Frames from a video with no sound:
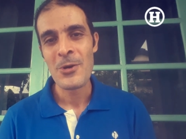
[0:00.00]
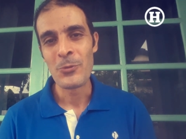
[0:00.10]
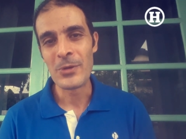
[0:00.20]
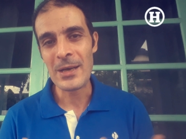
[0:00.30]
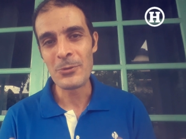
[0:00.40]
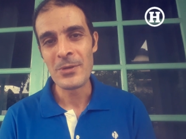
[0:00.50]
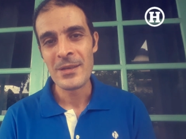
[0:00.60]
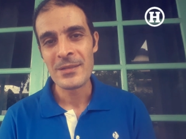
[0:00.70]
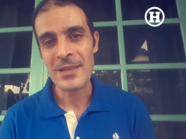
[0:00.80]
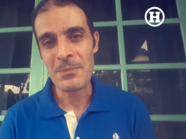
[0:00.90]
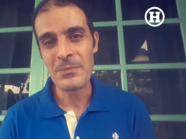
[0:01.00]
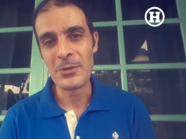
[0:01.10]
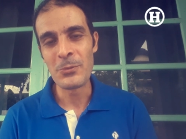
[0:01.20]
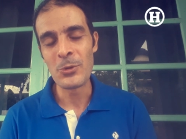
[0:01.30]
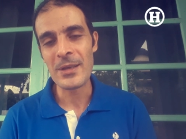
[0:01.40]
ولو تم
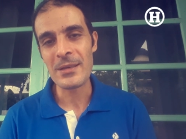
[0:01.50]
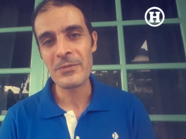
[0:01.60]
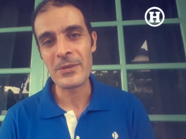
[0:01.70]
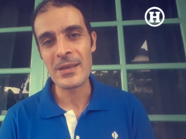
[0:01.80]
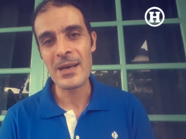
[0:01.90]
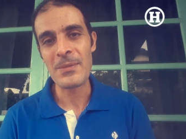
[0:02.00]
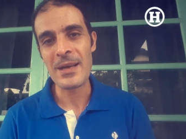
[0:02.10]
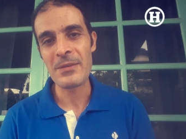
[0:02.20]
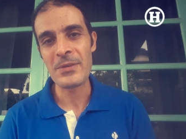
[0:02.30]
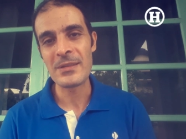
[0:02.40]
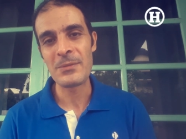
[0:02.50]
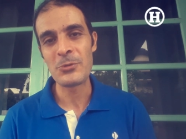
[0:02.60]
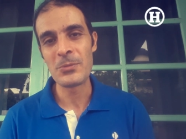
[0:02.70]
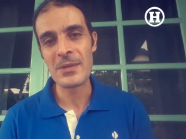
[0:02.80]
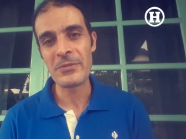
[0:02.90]
قبولك في الجامعه فانت
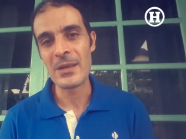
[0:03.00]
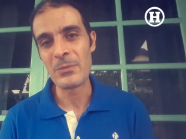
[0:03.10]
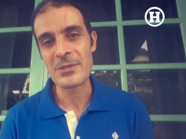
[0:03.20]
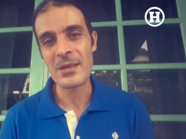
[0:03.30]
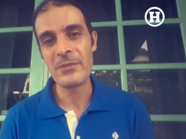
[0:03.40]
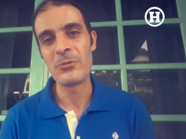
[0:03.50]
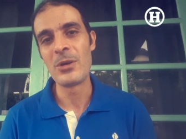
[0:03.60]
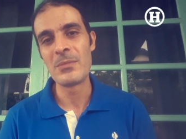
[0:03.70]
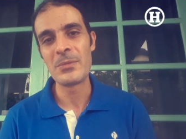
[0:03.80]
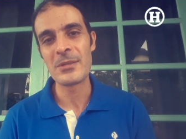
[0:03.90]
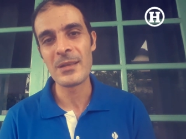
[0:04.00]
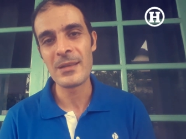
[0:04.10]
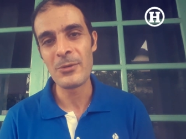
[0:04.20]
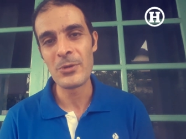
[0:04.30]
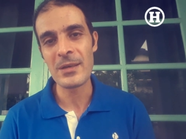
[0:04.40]
بتقوم دافع المصاريف وهم
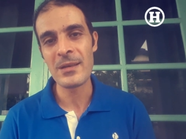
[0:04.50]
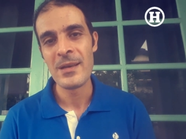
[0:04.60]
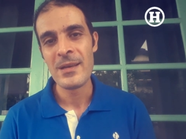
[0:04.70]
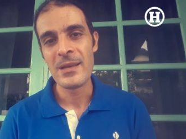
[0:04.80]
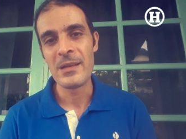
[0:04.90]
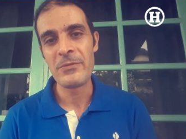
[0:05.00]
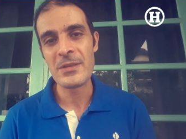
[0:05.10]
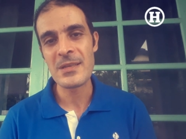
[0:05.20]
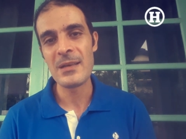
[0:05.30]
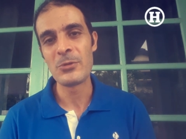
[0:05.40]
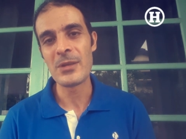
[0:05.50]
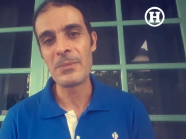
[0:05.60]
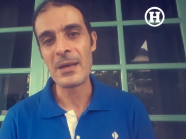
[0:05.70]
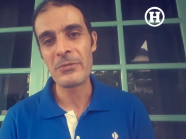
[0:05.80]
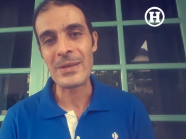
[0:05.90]
بيطلعوا لك الفيزا
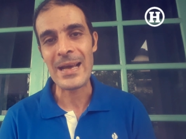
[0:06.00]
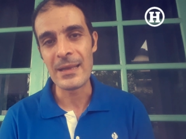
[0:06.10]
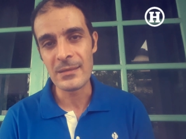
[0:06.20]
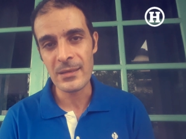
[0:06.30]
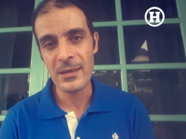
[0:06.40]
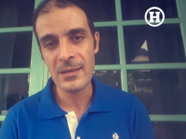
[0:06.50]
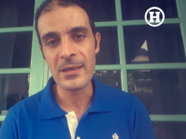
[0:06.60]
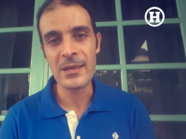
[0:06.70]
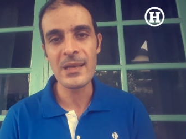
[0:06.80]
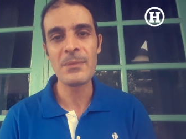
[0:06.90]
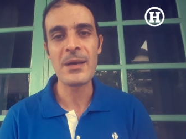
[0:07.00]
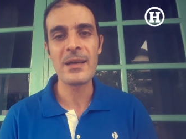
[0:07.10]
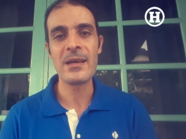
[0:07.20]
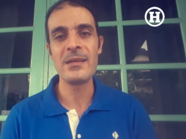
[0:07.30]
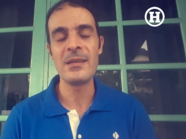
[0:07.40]
وطبعا في الحالتين الجامعة
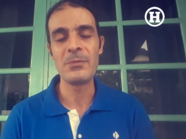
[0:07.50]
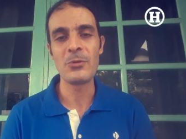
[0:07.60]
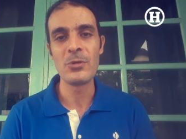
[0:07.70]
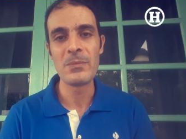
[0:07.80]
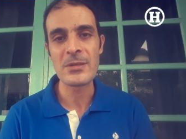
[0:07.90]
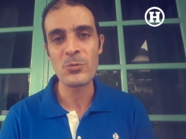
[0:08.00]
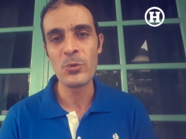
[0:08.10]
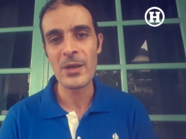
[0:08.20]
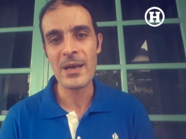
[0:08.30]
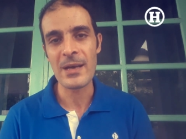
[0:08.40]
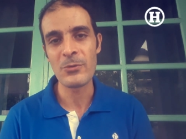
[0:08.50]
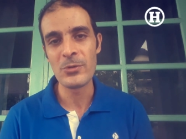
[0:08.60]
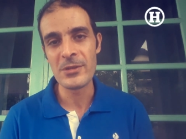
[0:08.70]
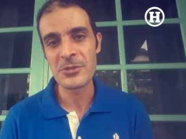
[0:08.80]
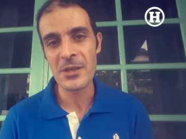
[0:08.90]
هي اللي بتكون مسؤولة عن
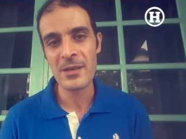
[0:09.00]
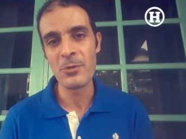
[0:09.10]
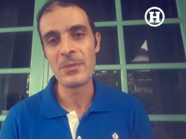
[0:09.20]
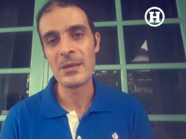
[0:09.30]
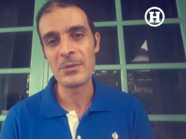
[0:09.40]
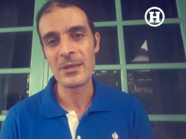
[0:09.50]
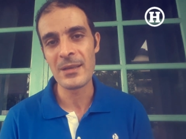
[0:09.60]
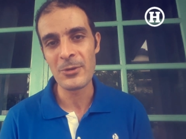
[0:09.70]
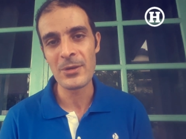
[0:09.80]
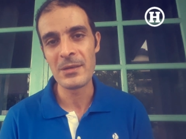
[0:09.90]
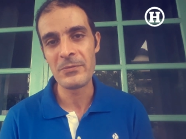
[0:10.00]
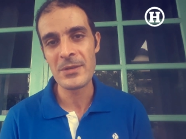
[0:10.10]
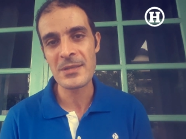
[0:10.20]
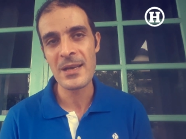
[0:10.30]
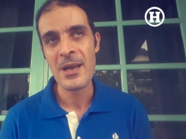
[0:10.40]
كل شيء هم اللي بيطلعوا لك
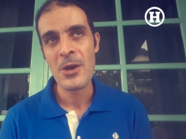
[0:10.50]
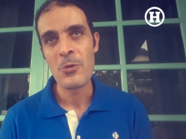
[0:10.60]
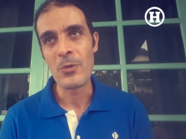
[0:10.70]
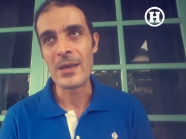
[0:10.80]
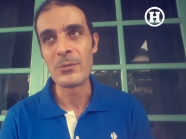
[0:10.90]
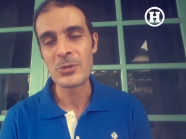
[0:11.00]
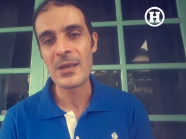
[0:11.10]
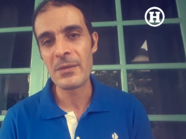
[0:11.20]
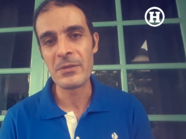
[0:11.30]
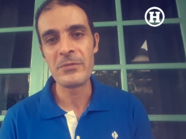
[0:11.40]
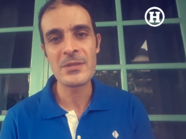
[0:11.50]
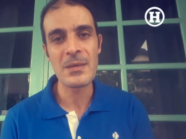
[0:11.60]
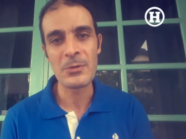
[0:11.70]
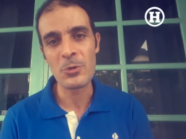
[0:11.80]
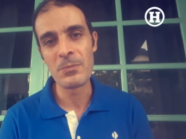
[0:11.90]
الفيزا وأي مشكلة في الفيزا
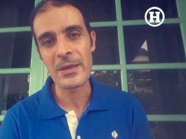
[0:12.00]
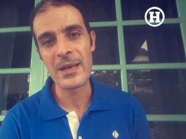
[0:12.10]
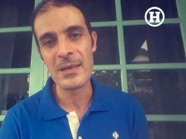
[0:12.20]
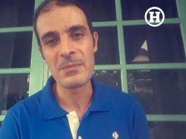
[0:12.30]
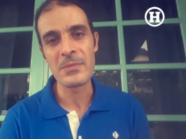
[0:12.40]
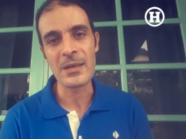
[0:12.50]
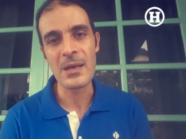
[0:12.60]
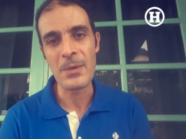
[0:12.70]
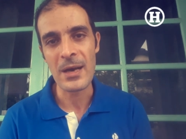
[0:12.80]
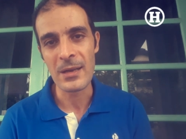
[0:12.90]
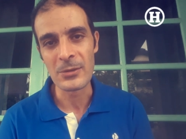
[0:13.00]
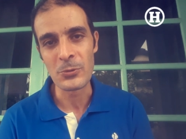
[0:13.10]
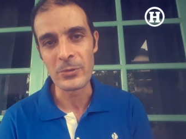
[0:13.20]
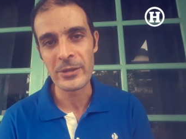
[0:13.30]
بتقوم مكلم الجامعة على طول